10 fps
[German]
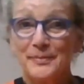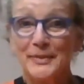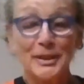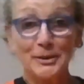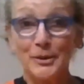
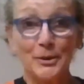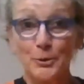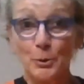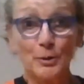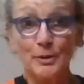Denn
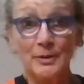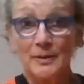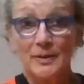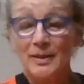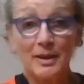Glück
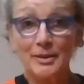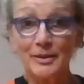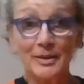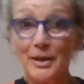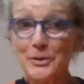
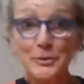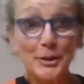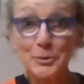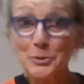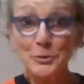kann einfach
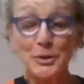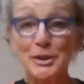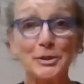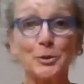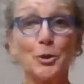nur von
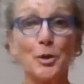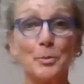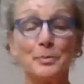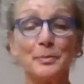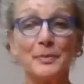innen
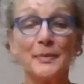kommen.